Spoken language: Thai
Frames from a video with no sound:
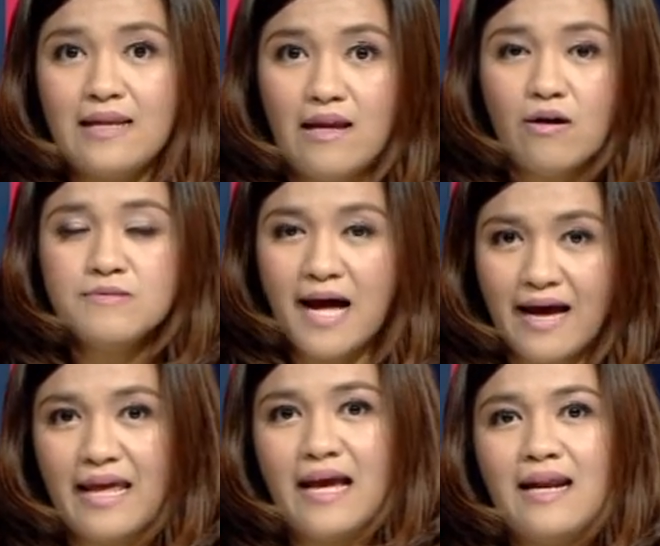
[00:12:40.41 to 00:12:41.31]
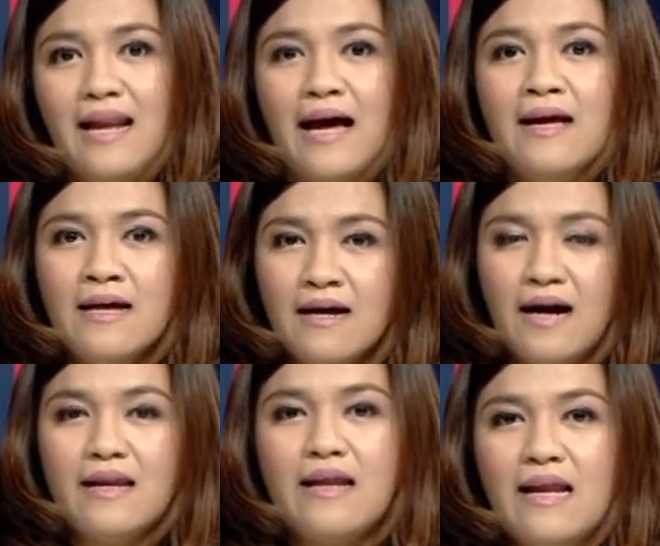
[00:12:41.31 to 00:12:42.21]
แล้วก็ศาลเองนั่นแหละเค
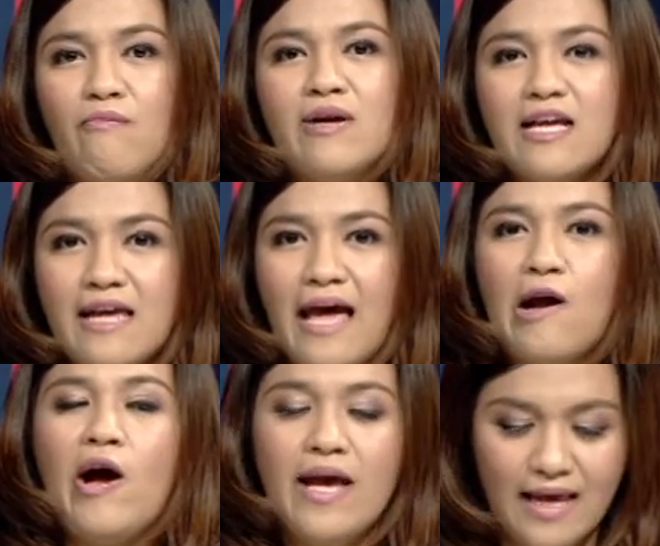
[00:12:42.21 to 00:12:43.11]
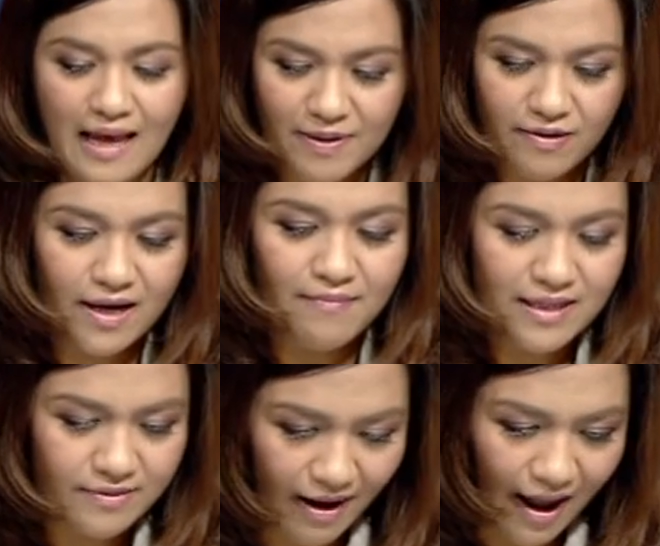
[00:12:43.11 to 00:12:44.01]
ยแนะนำว่าถ้าแก้ก็ให้แก้เป็นราย
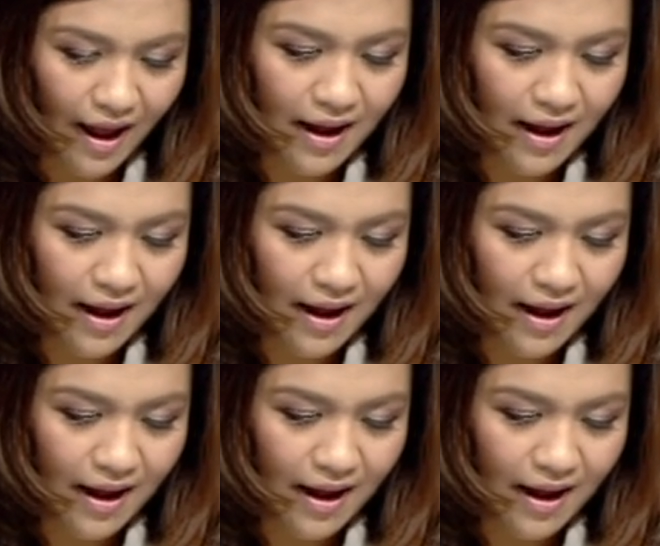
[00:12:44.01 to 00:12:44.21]
มาตรา